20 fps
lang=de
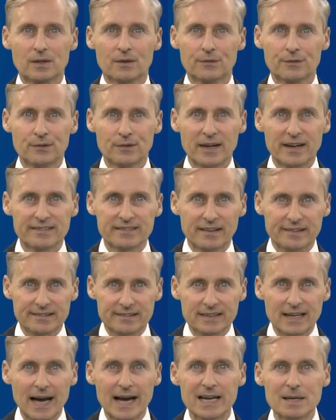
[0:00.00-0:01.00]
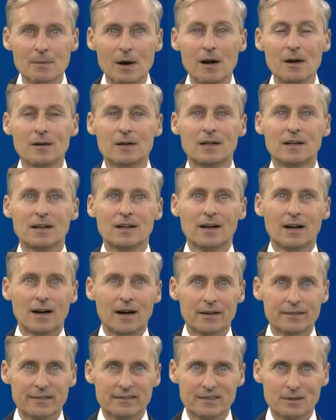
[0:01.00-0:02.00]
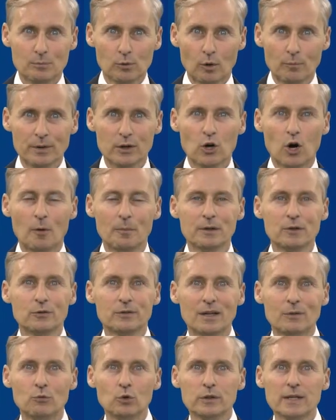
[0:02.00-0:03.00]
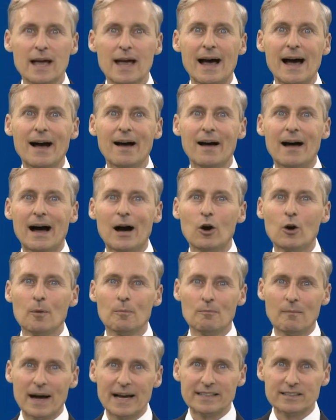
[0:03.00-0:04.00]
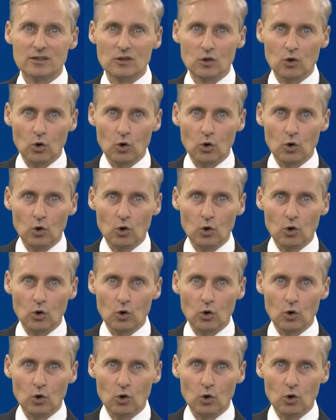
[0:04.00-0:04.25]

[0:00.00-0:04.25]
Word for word: Zunächst als Teilnehmer, hat das Diplom bekommen und dann wurde er auch mein